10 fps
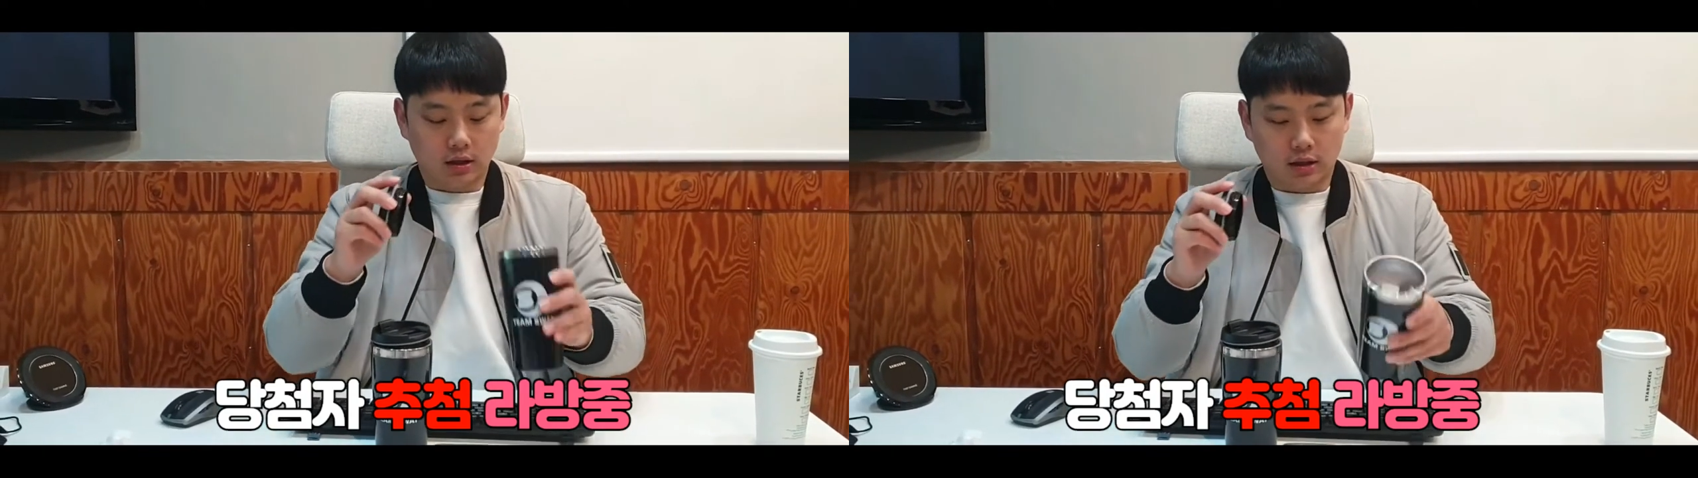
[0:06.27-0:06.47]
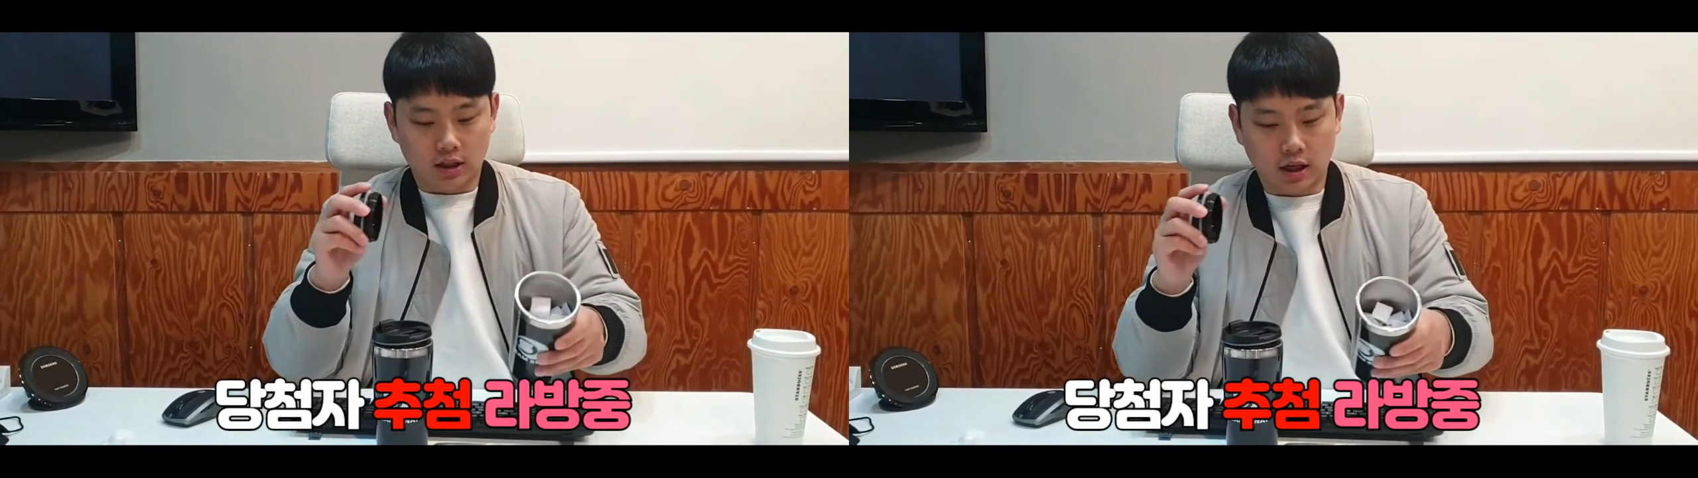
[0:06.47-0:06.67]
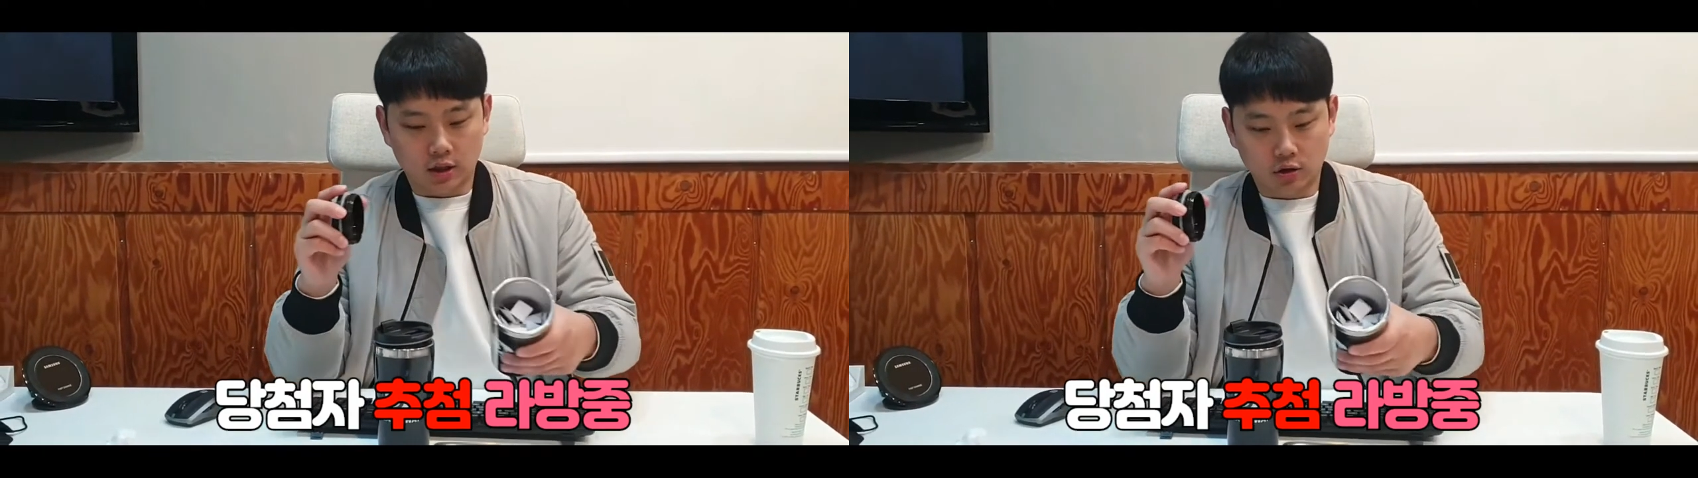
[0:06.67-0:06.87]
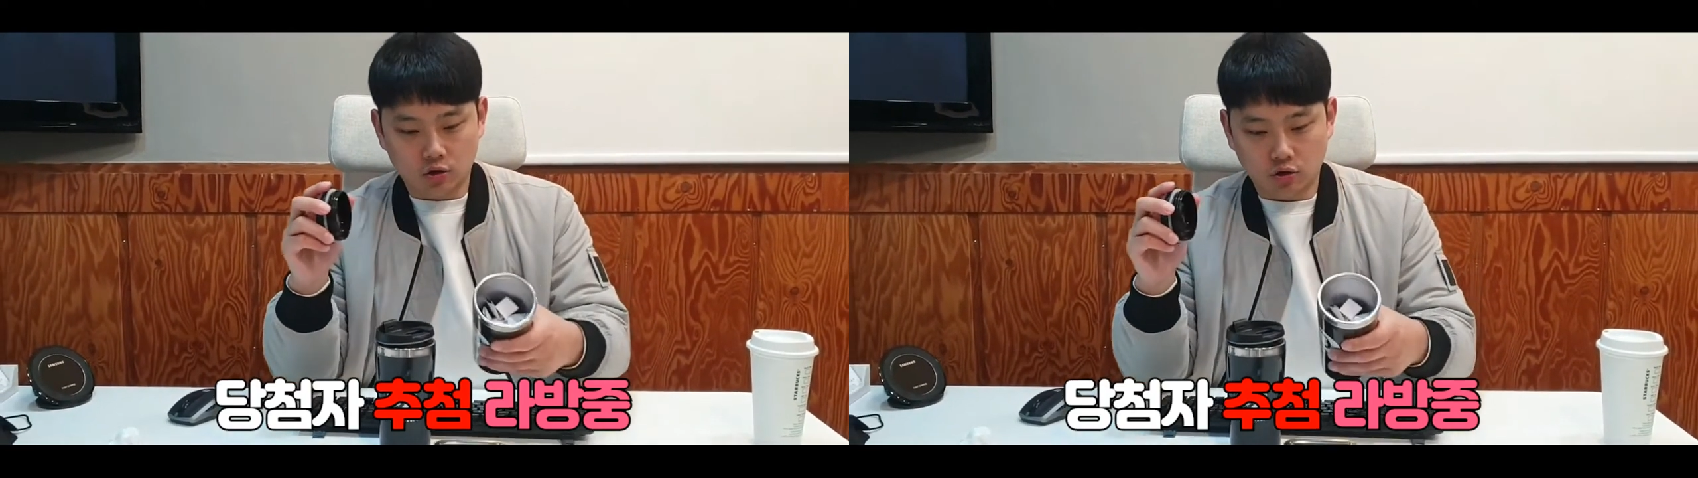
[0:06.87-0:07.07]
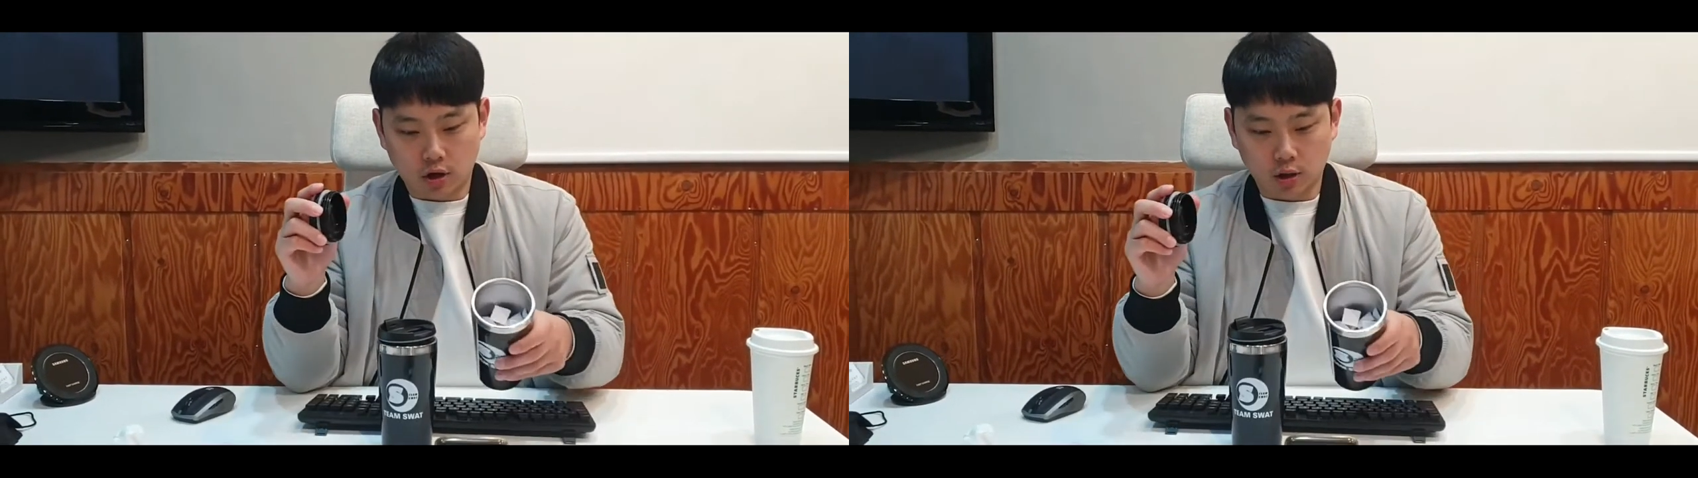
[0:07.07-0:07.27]

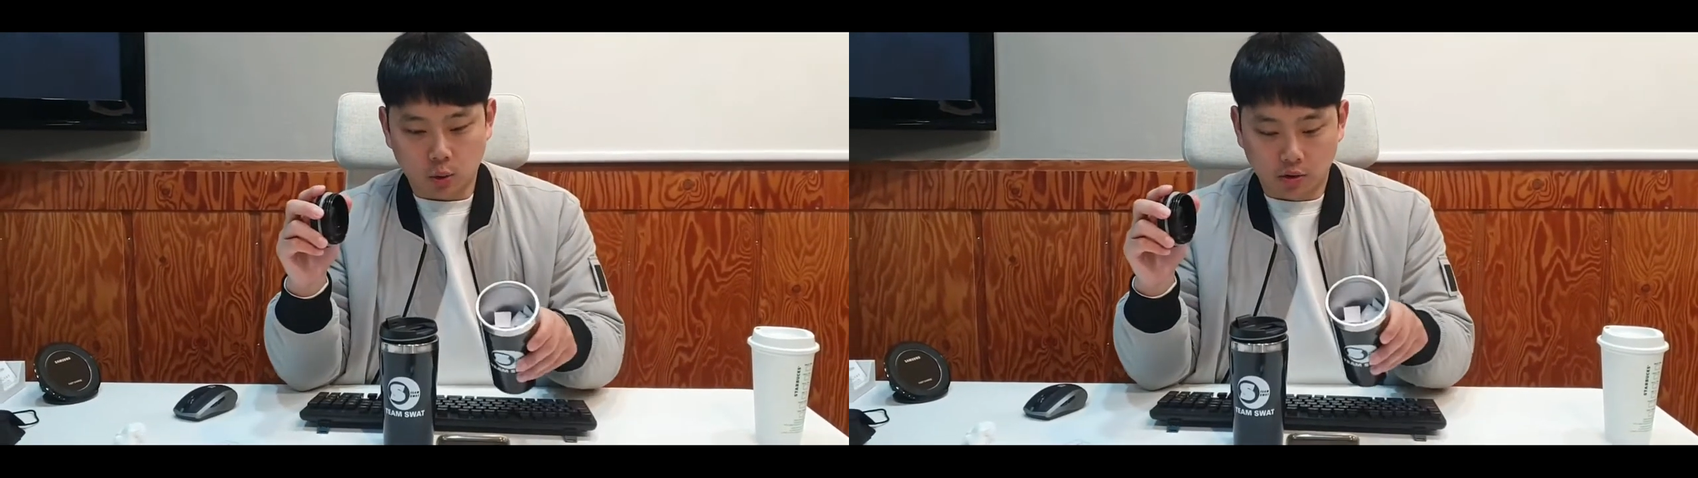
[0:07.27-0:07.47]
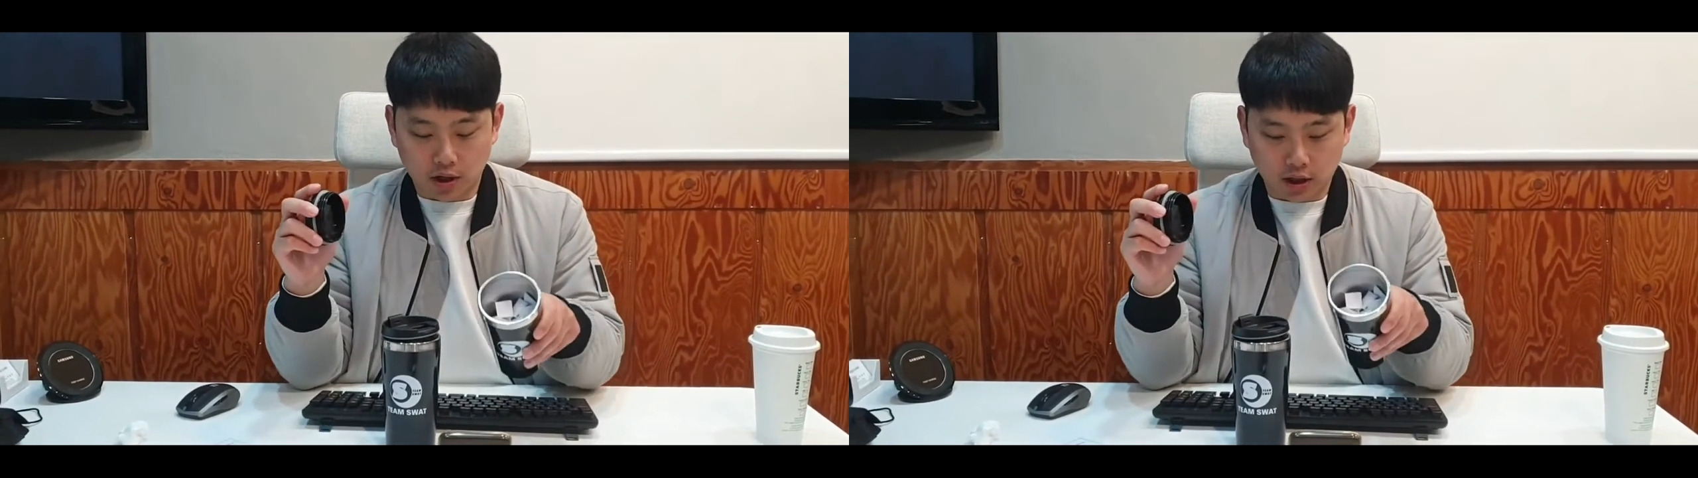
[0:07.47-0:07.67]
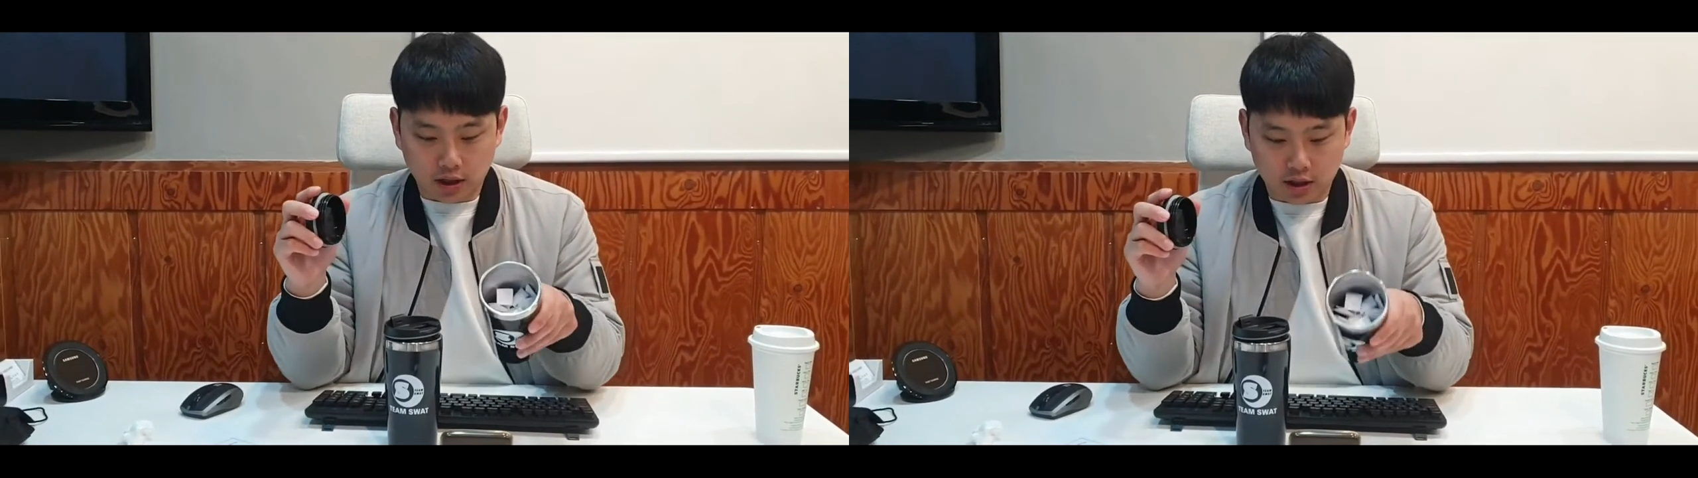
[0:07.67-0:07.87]
지난주와 동일하게